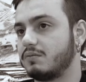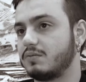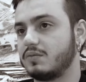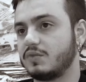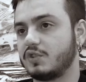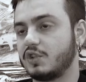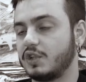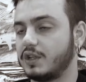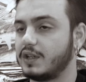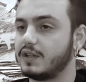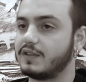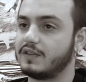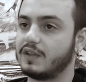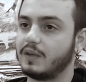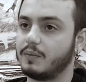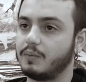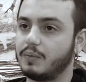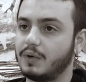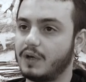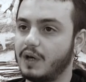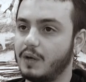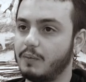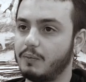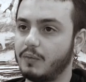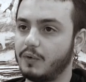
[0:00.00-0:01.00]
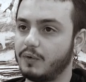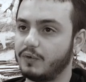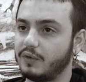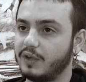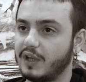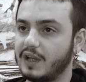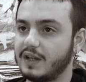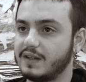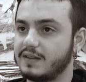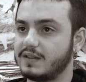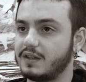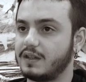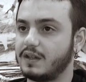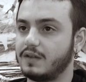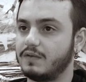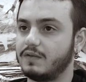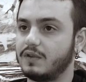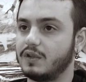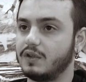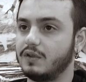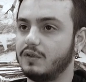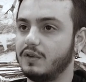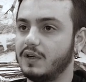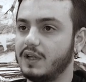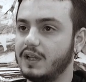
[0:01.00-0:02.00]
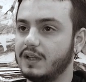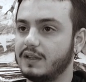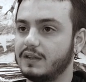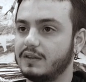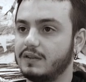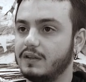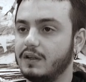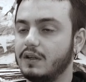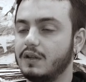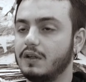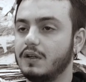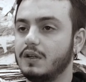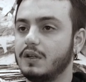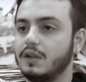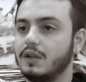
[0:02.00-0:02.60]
ce n'è sempre in abbondanza, tra virgolette,